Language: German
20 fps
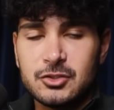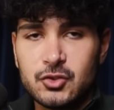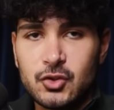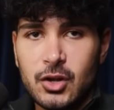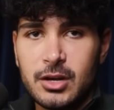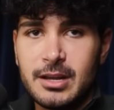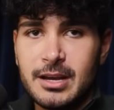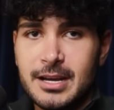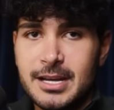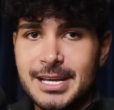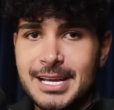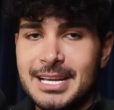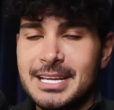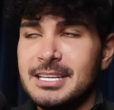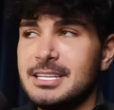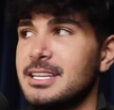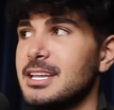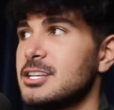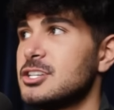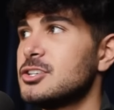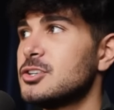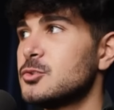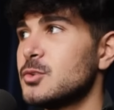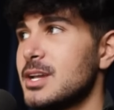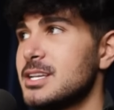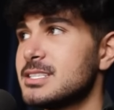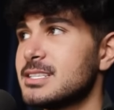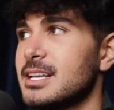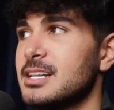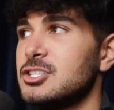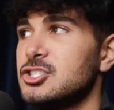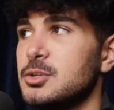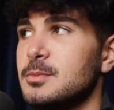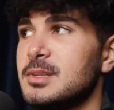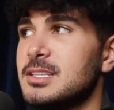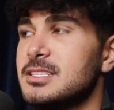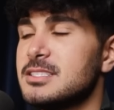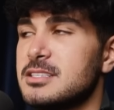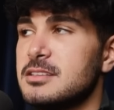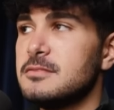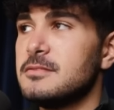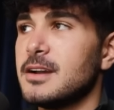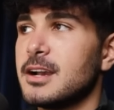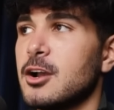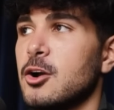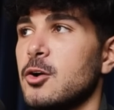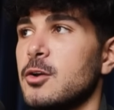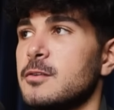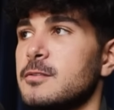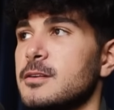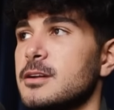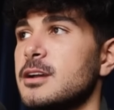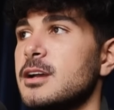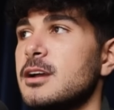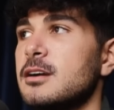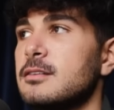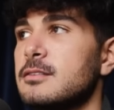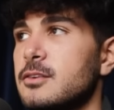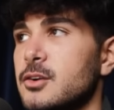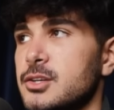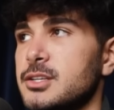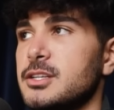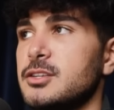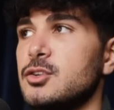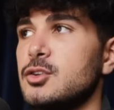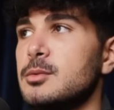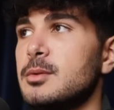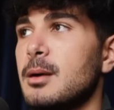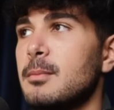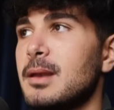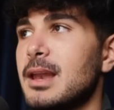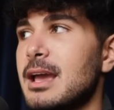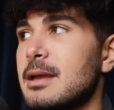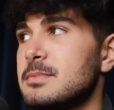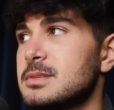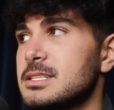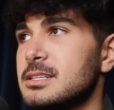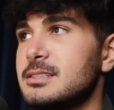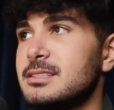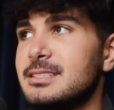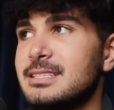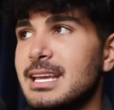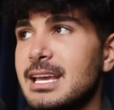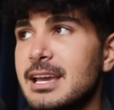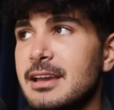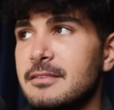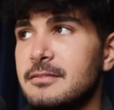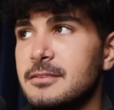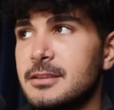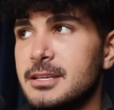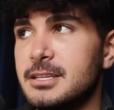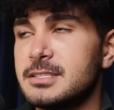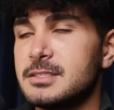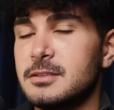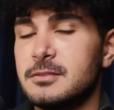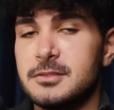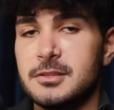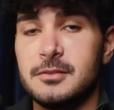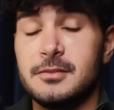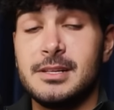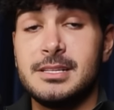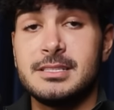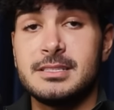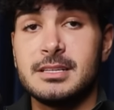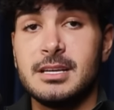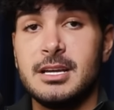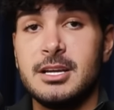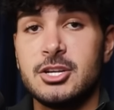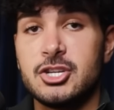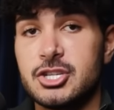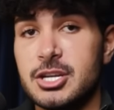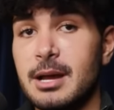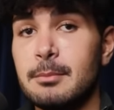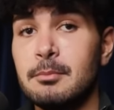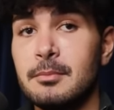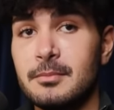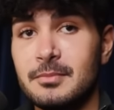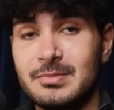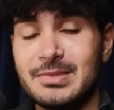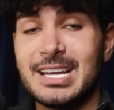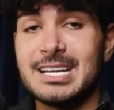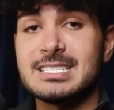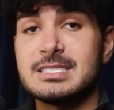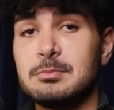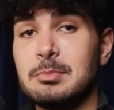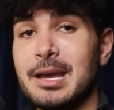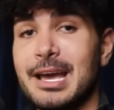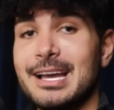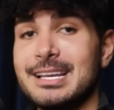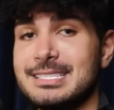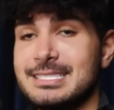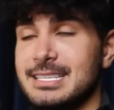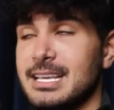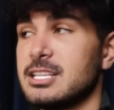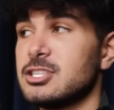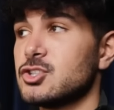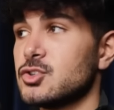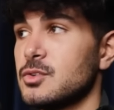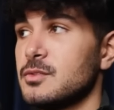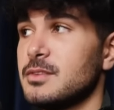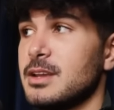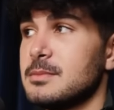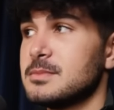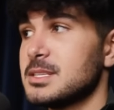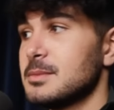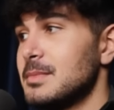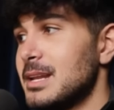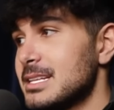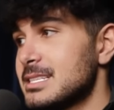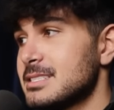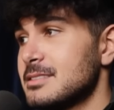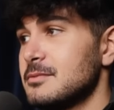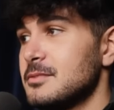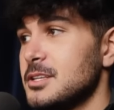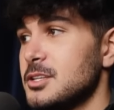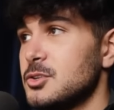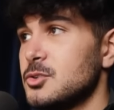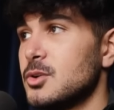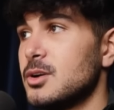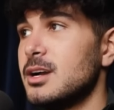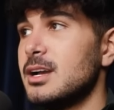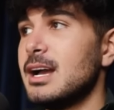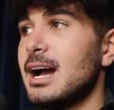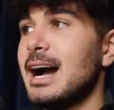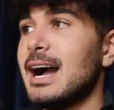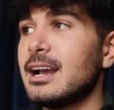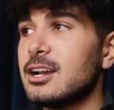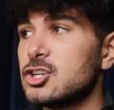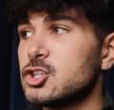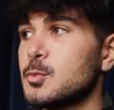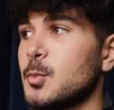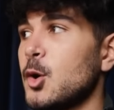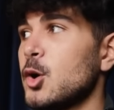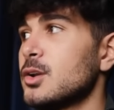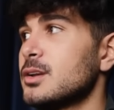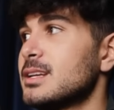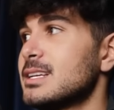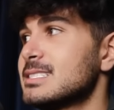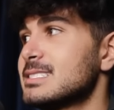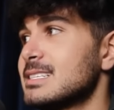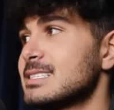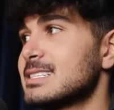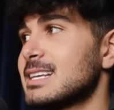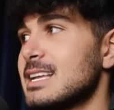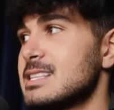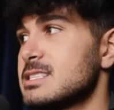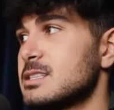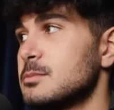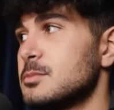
Dollar der Grayscale GBTC-Verkäufe von den Überbleibseln der FTX-Insolvenz stammen das bereits jetzt schon. Wir haben es im letzten Video angesprochen, dass das Ganze